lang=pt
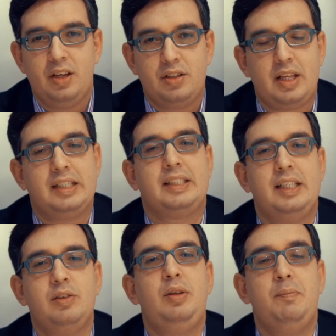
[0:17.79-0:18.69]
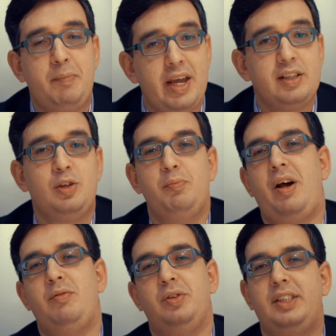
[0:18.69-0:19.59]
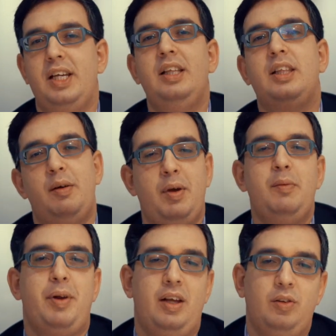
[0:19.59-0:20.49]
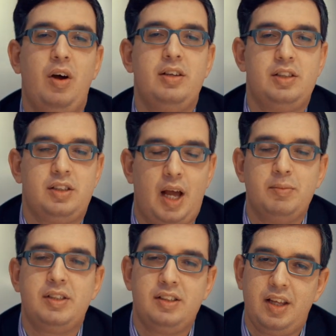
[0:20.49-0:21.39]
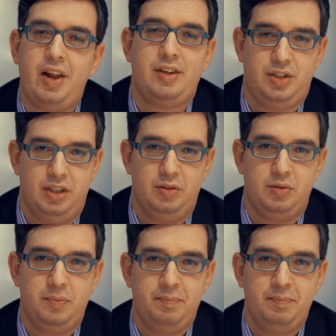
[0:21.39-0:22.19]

Está sendo de bênção para você e também para nós estarmos interagindo.